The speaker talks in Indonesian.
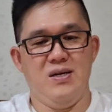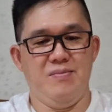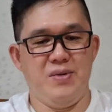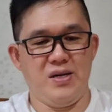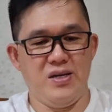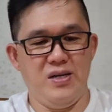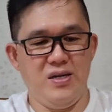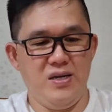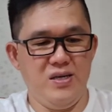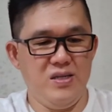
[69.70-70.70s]
apakah dia
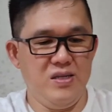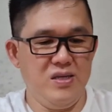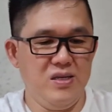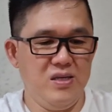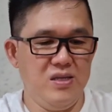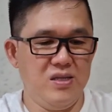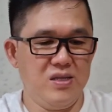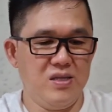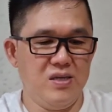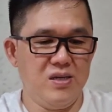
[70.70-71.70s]
ini
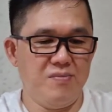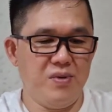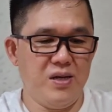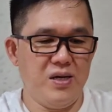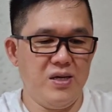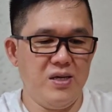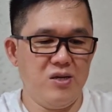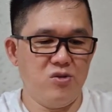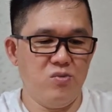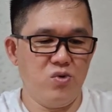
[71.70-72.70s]
tiga ply
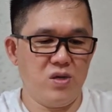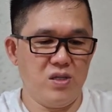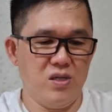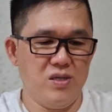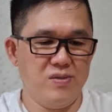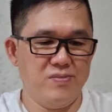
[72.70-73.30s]
atau bukan ya